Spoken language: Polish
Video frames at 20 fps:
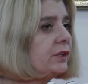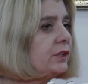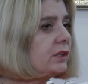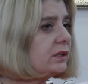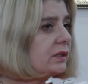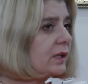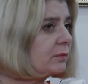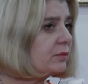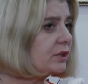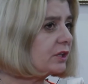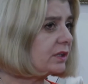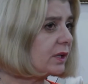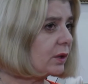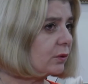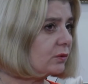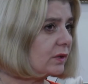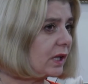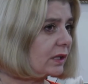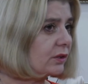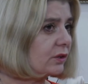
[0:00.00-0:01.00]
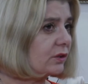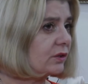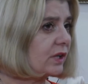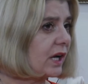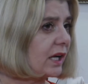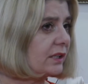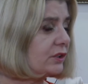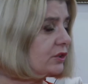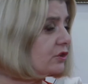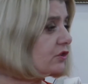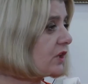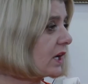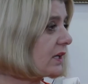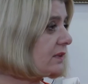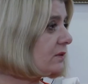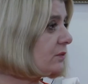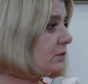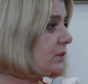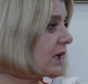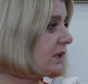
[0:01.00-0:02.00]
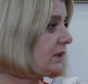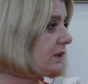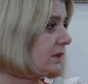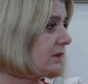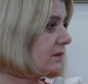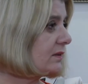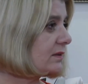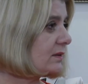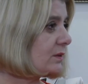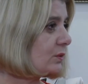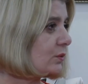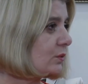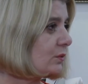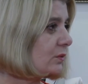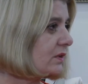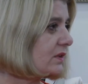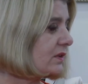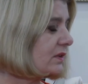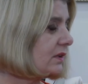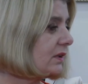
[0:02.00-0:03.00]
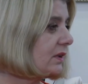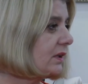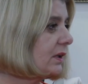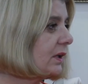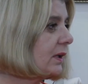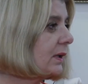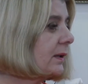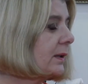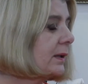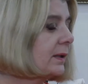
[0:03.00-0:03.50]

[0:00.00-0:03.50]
Nikt nam nie dał na to ani czasu, ani instrukcji